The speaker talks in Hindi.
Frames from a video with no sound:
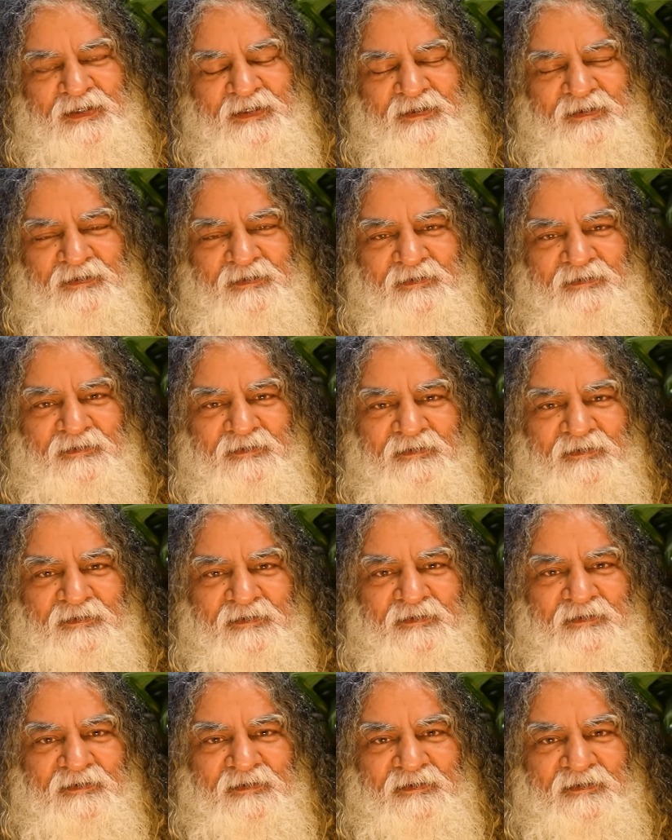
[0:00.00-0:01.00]
रहे हैं
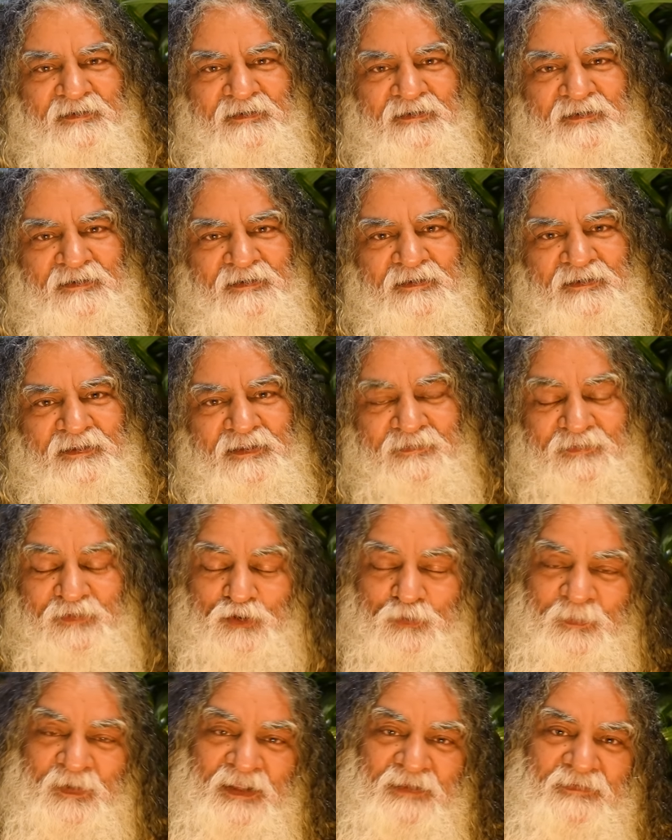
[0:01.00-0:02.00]
कि वे
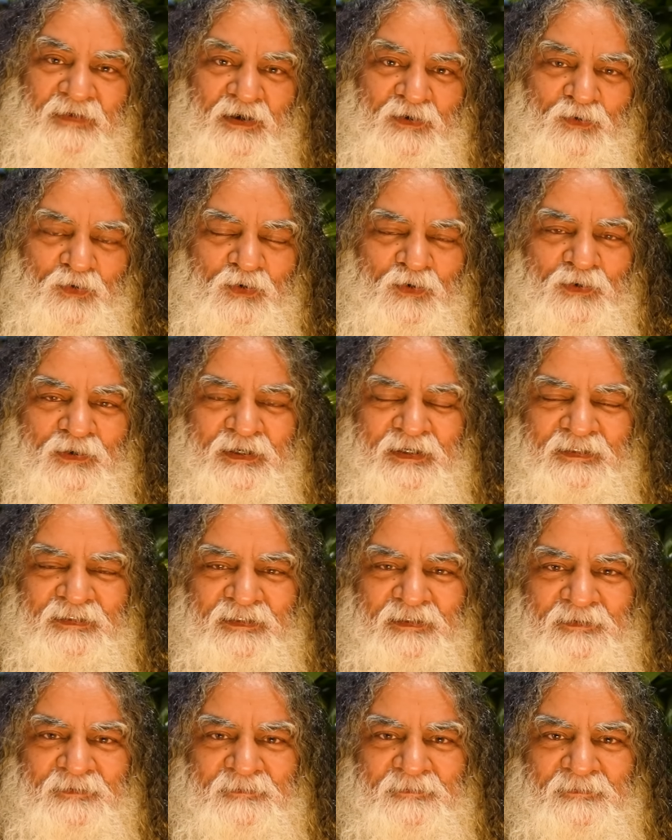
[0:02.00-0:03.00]
तो बड़े व्याकुल हो गए
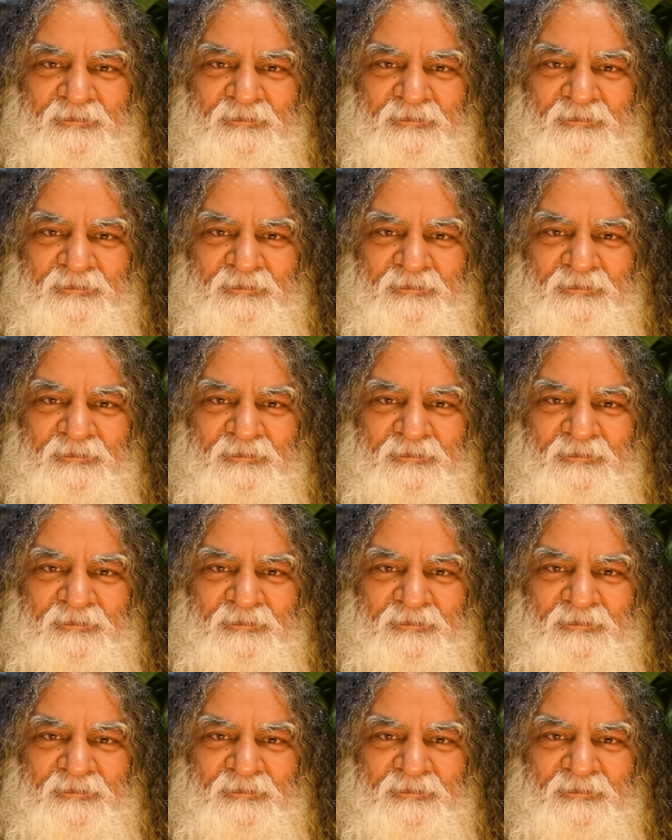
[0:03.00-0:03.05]
थे